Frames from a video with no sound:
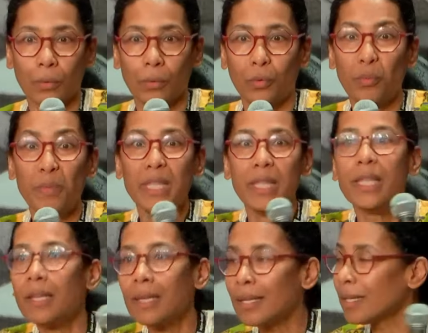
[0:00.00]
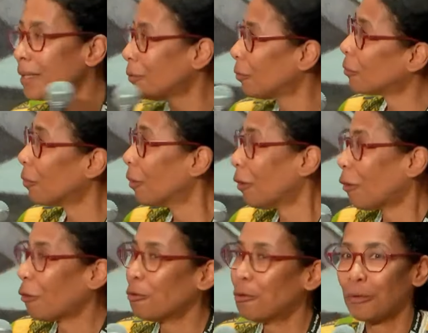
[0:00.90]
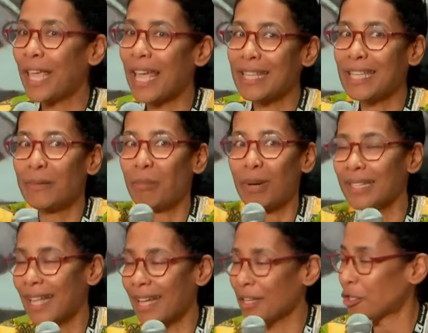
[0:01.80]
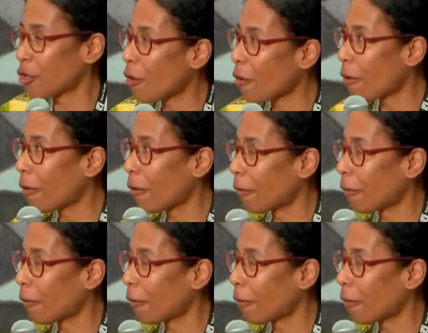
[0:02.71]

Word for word: dominer, de, gagner plein d'argent.